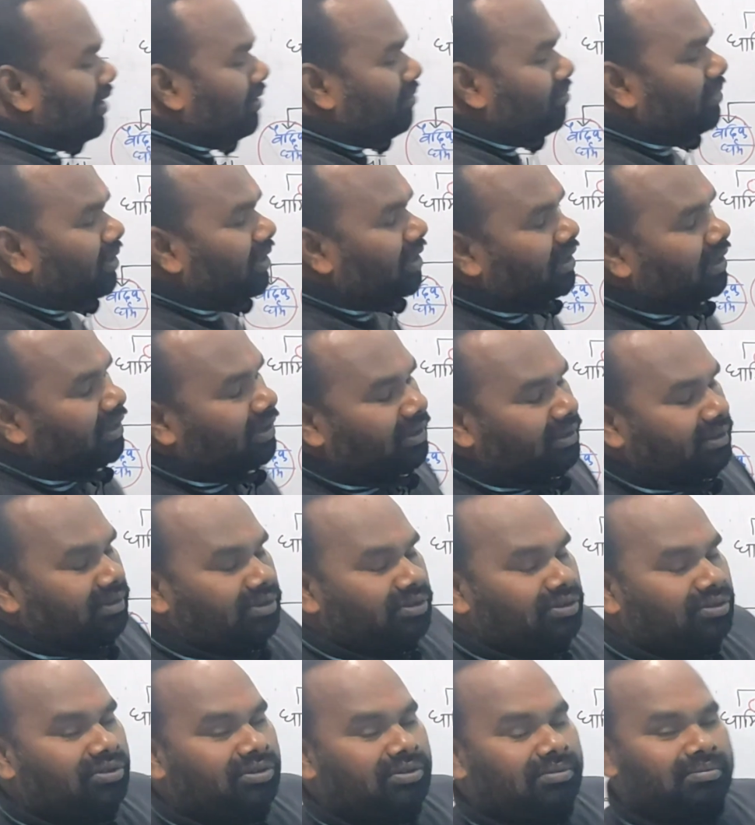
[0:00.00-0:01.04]
धर्म के
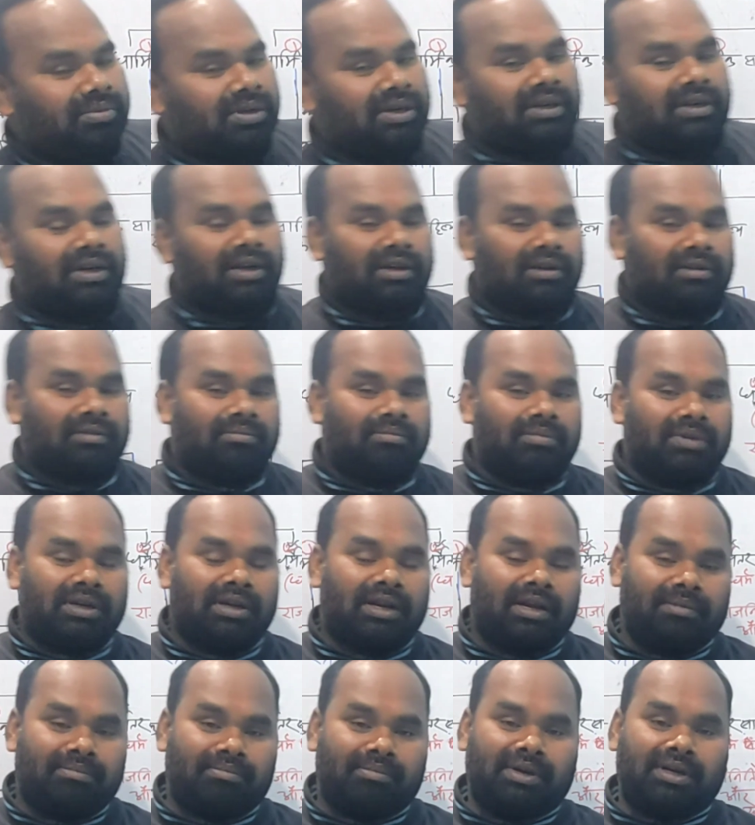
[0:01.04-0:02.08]
सूत पीटक
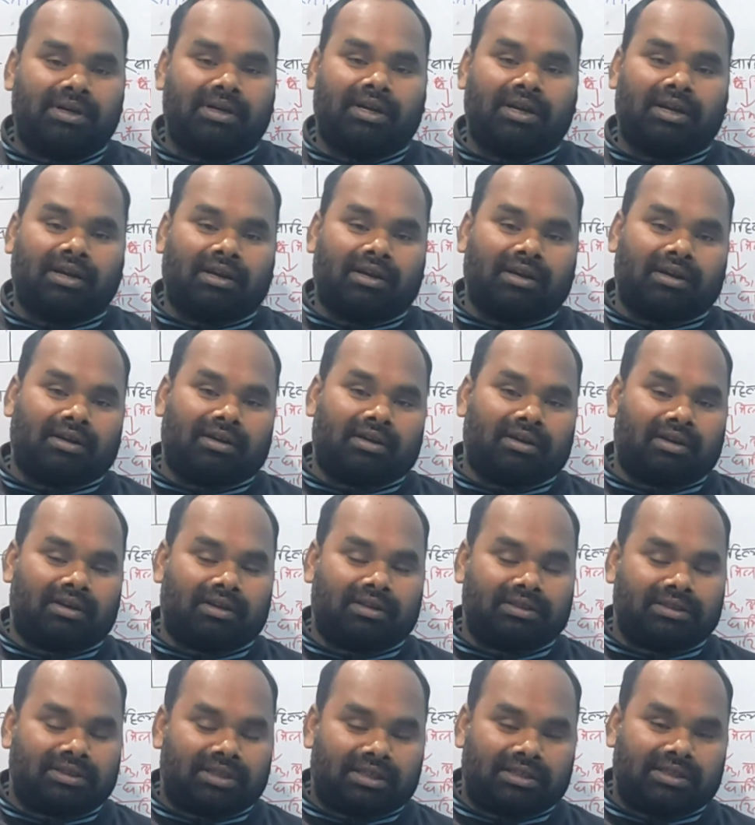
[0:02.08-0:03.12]
विनय पीटक
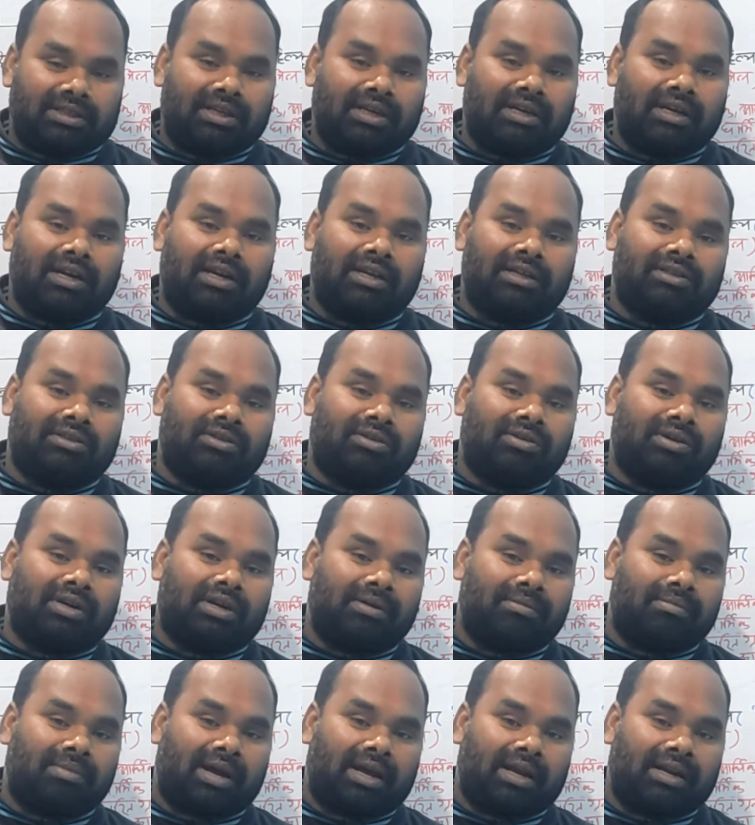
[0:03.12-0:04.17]
जैसे ग्रंथों
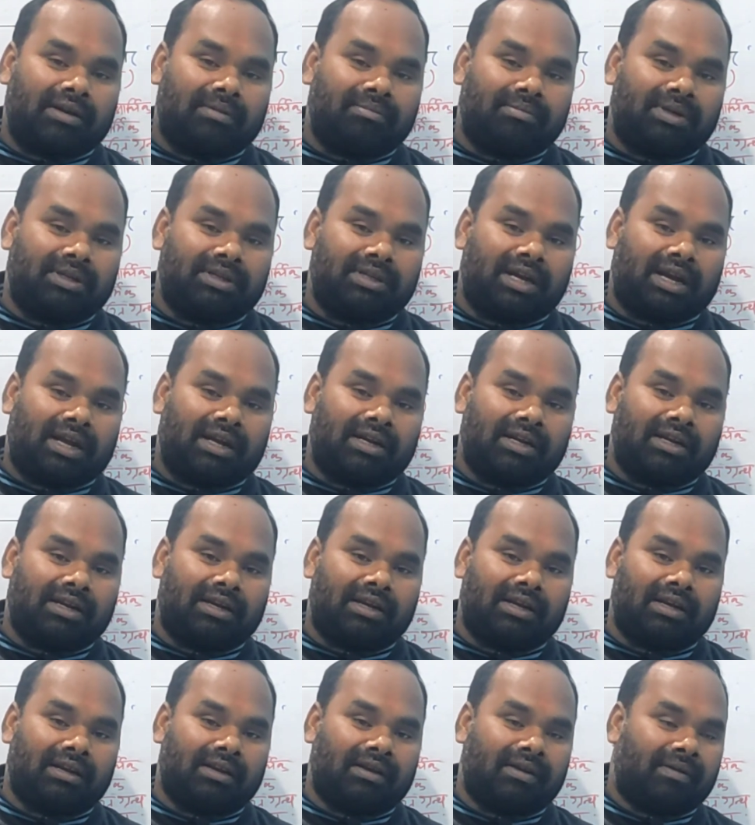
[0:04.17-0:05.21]
के बारे में
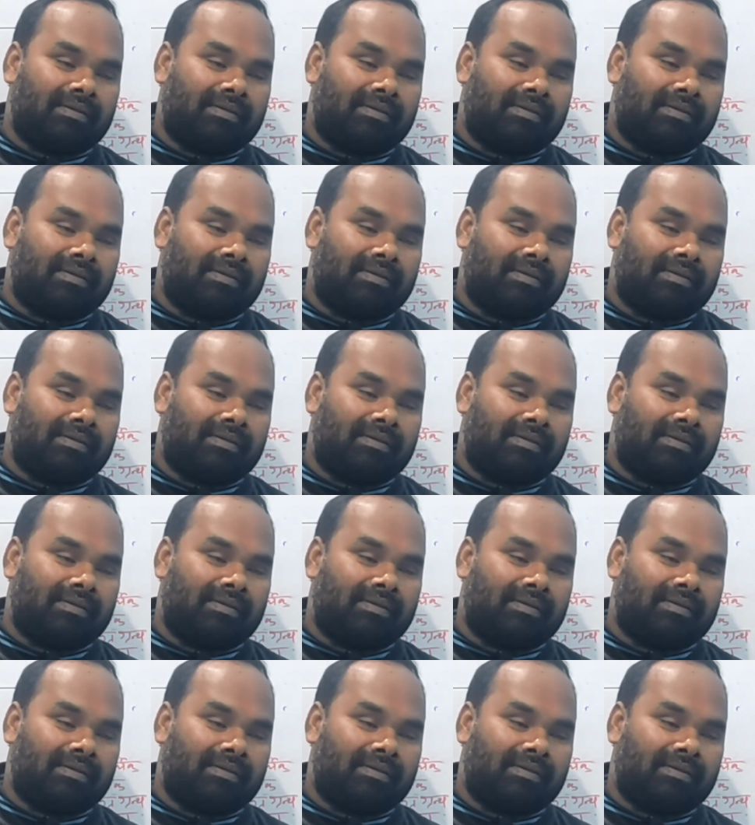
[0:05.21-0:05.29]
जानेंगे